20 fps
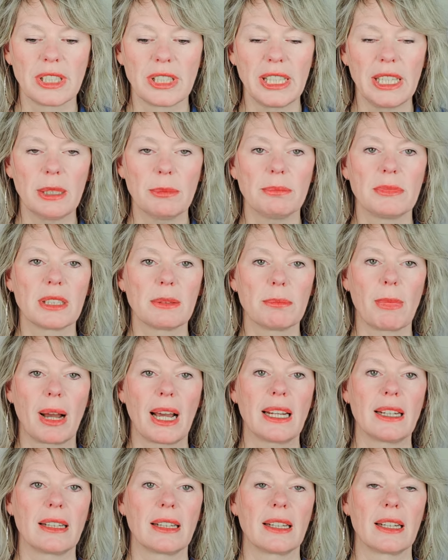gebenden
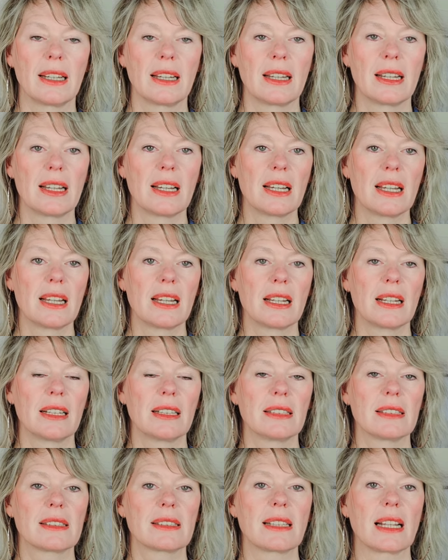Mann
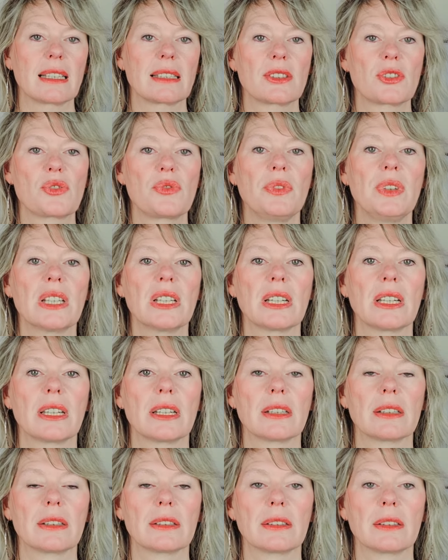ist das schwierig.